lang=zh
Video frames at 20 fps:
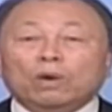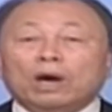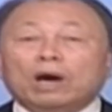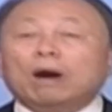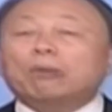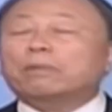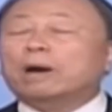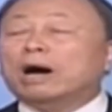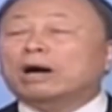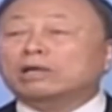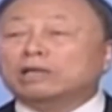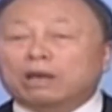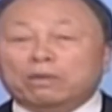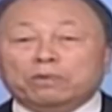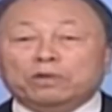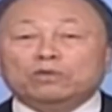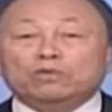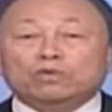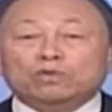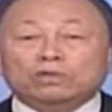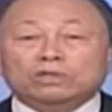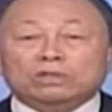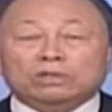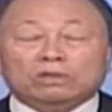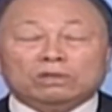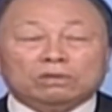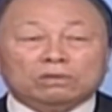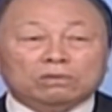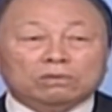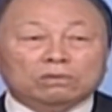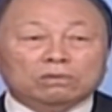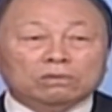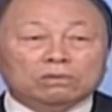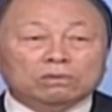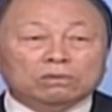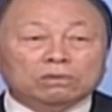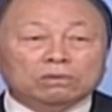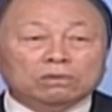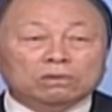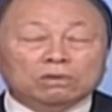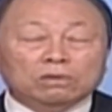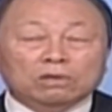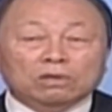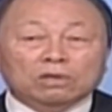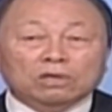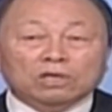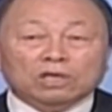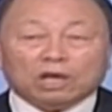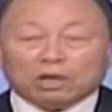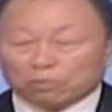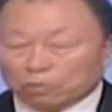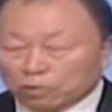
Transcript: 能不能喝这水啊？不